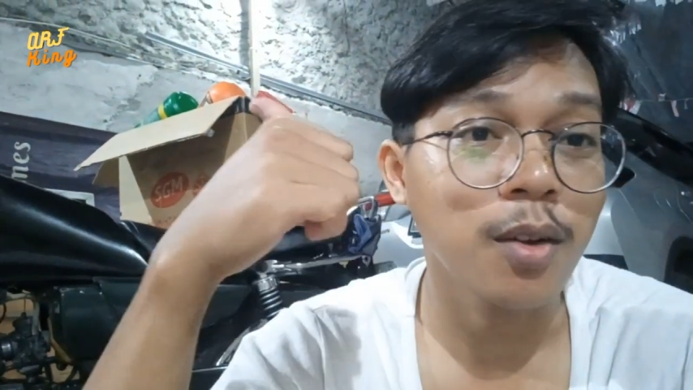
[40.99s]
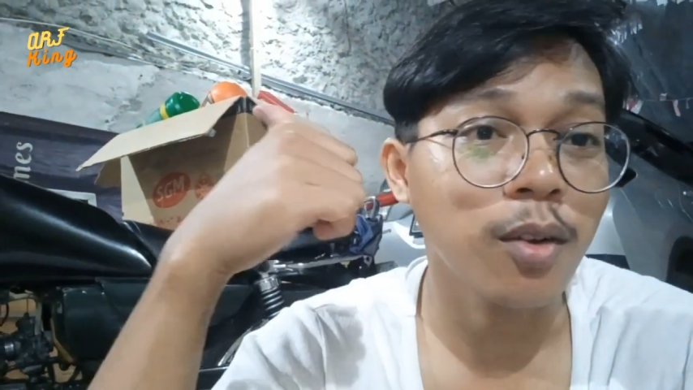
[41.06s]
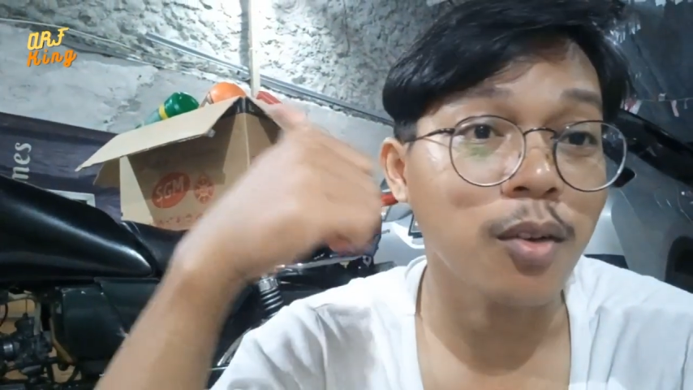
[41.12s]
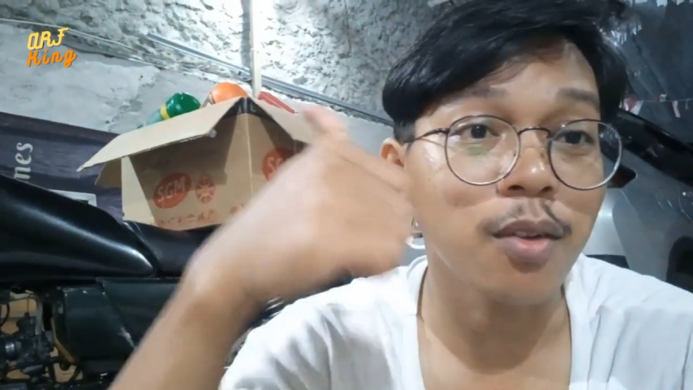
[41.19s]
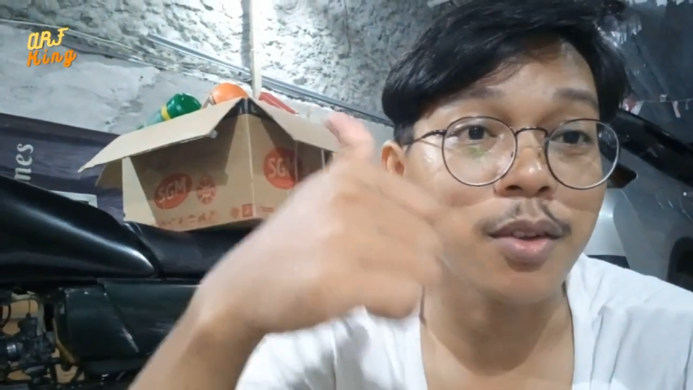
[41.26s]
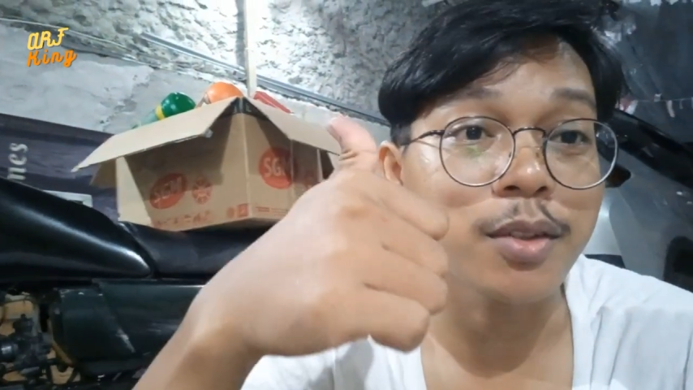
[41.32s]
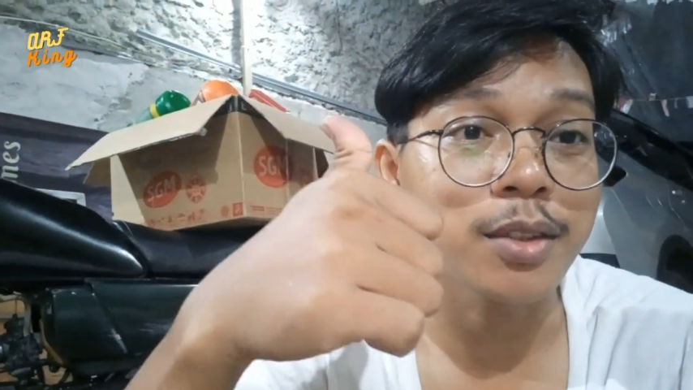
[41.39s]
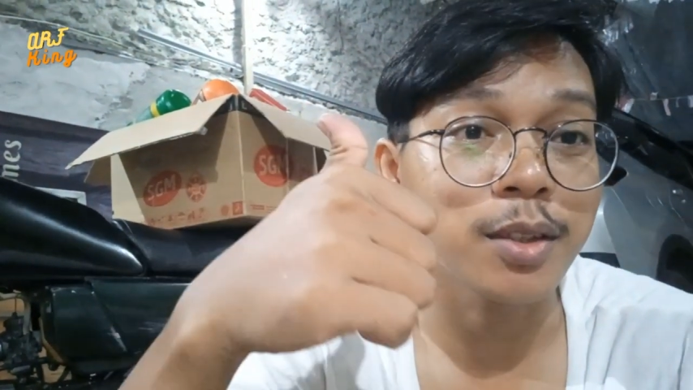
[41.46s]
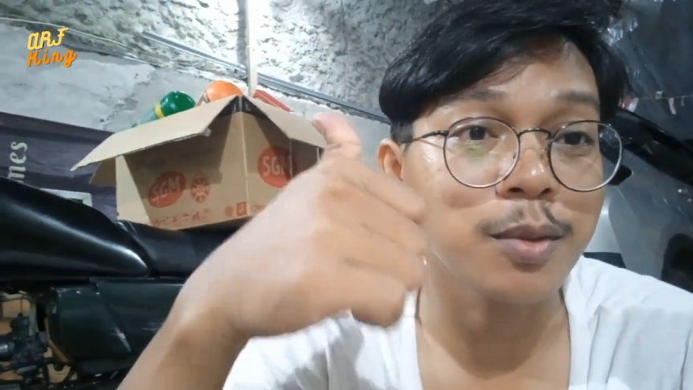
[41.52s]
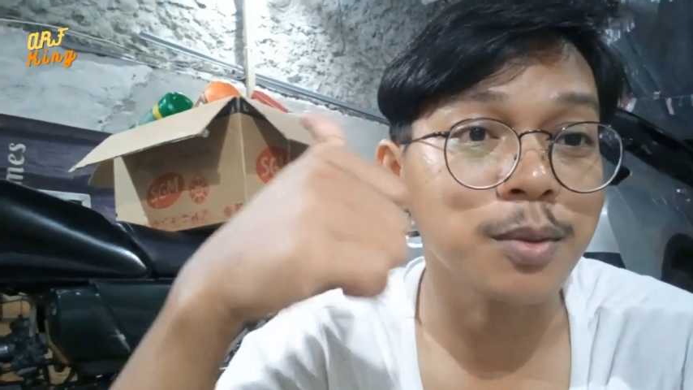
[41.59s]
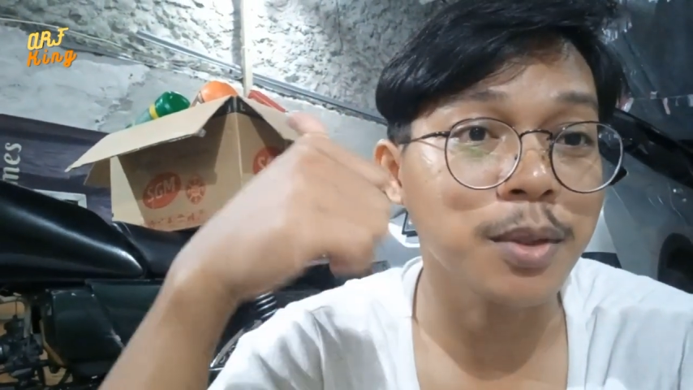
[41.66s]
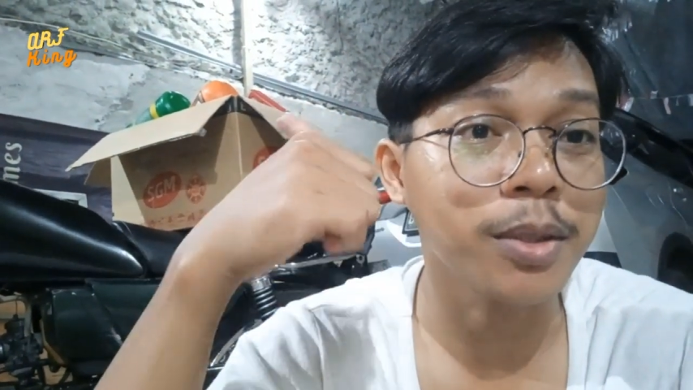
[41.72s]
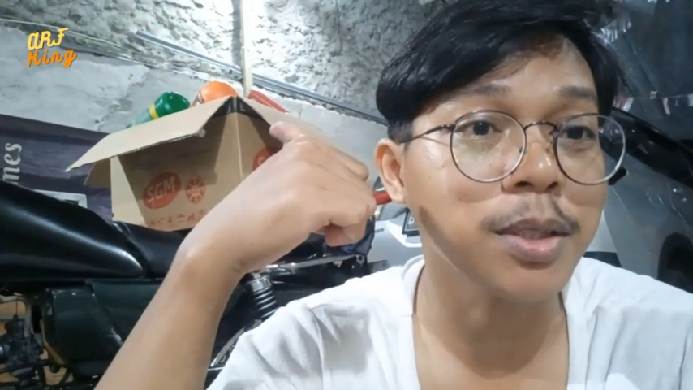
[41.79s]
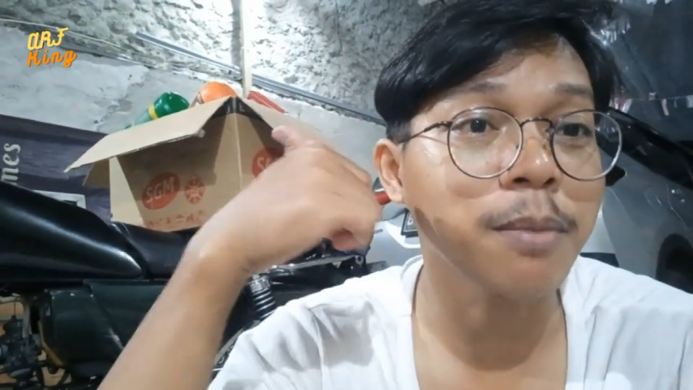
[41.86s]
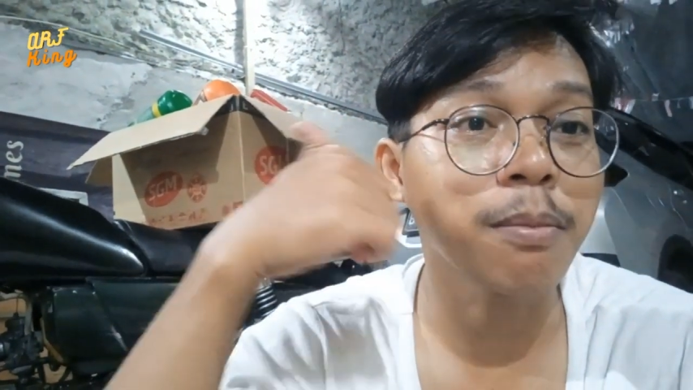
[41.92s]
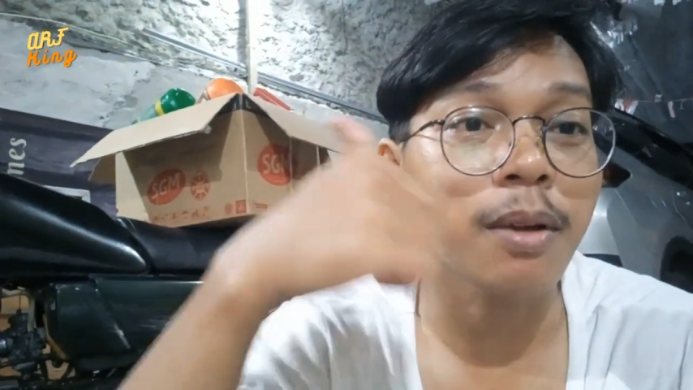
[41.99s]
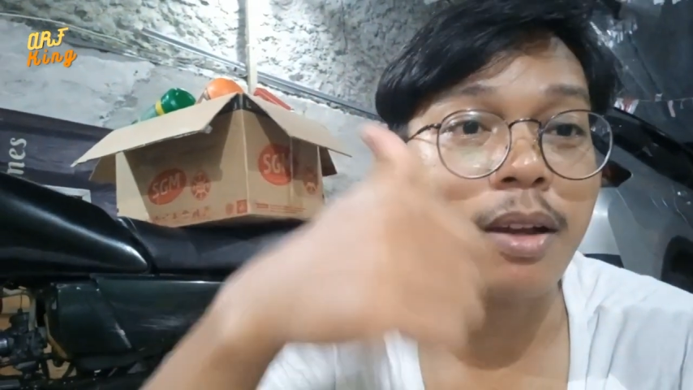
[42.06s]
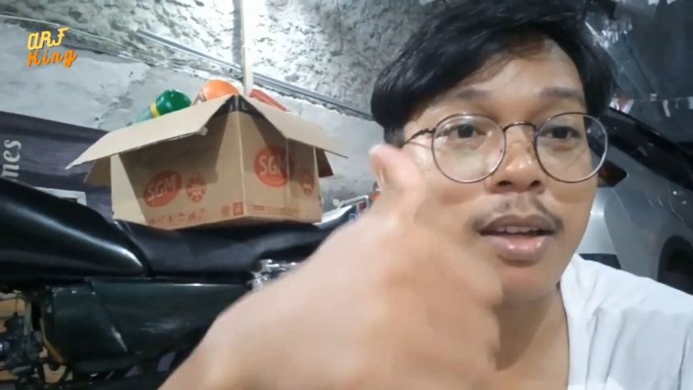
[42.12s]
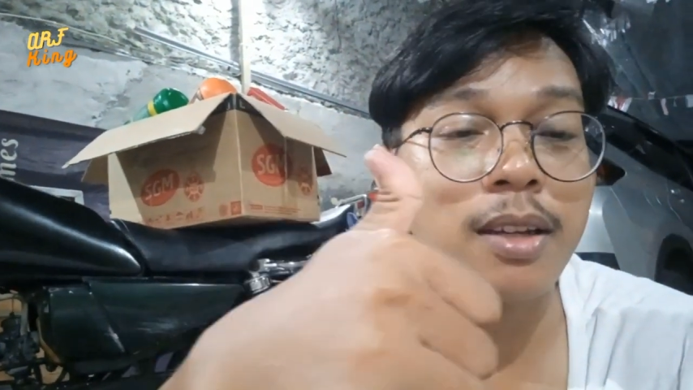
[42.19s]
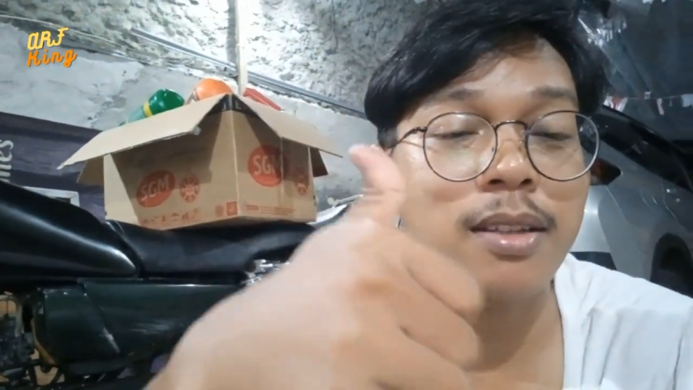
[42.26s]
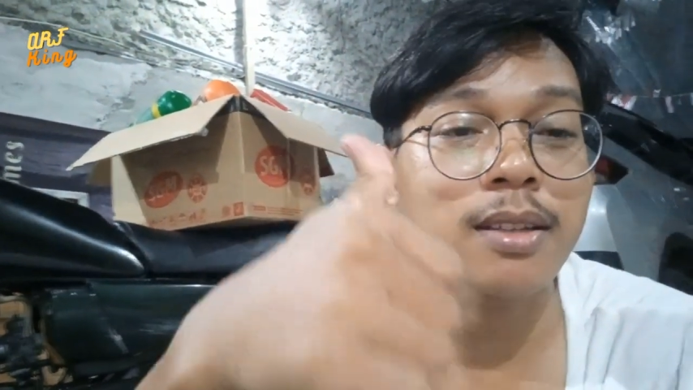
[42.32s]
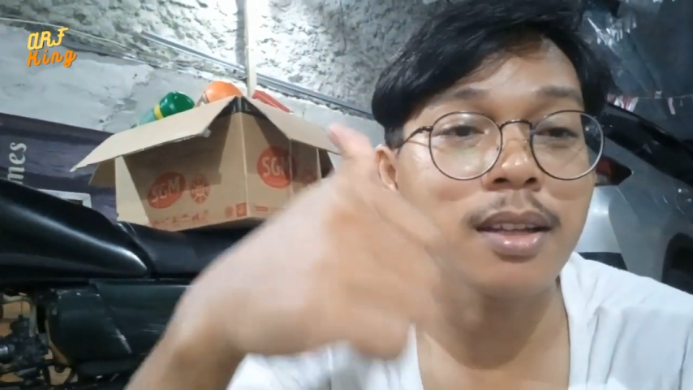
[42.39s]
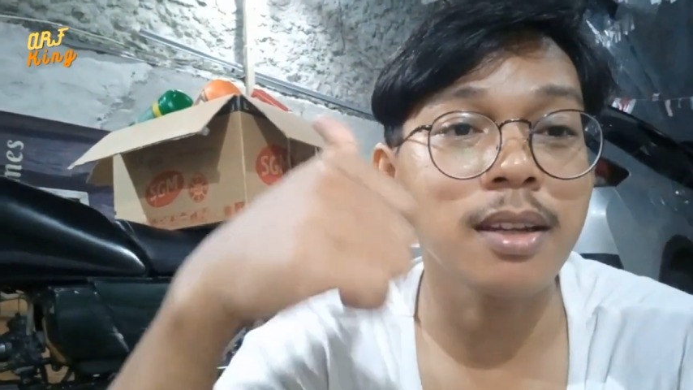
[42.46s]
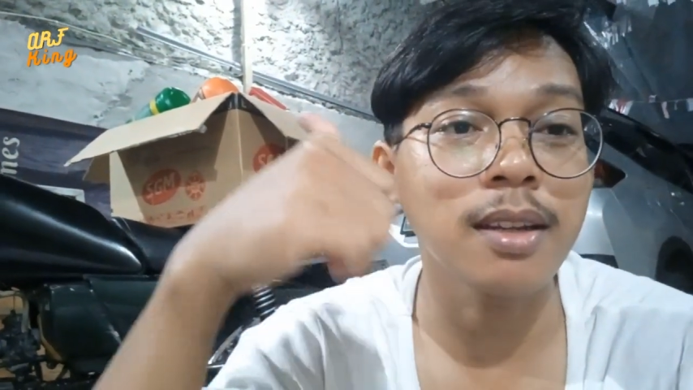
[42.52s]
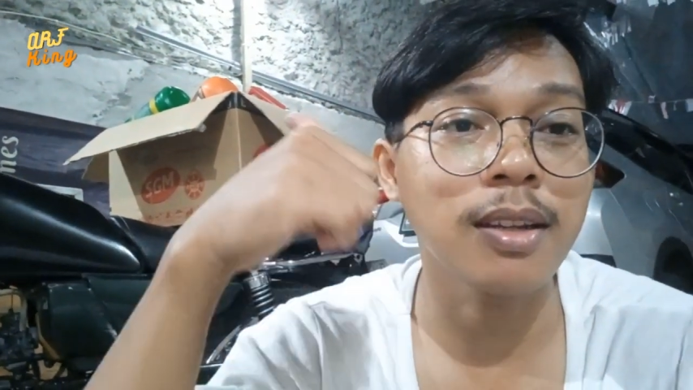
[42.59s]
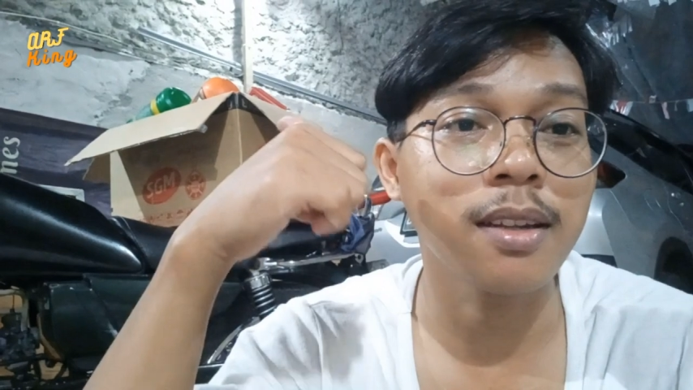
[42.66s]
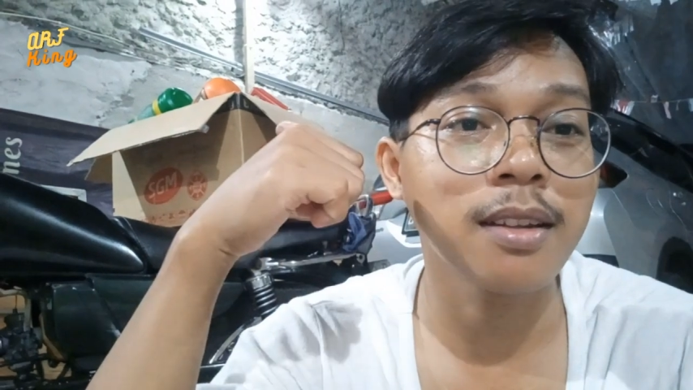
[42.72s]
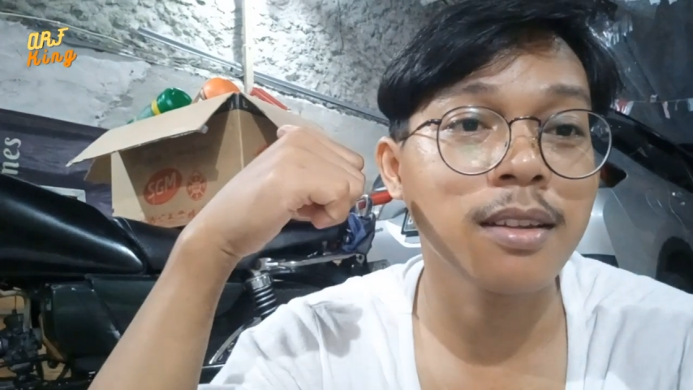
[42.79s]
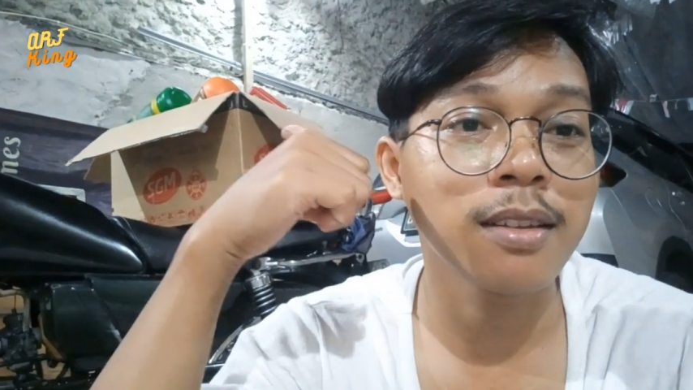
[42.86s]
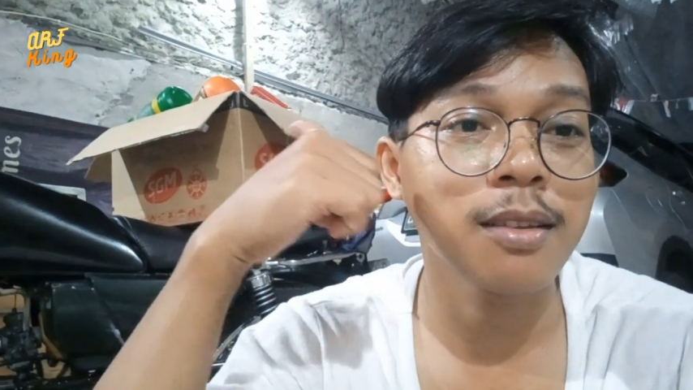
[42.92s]
olinya sudah saya pakai
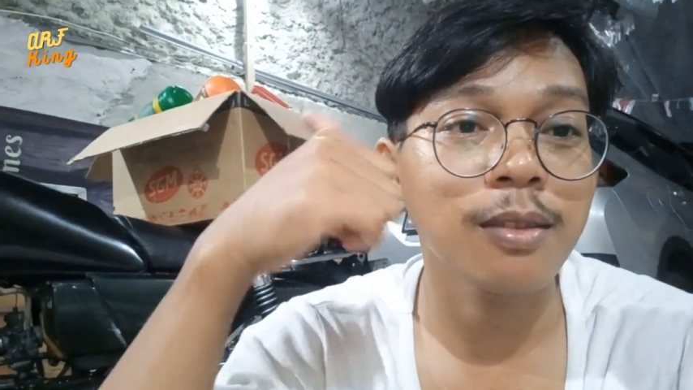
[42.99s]
dan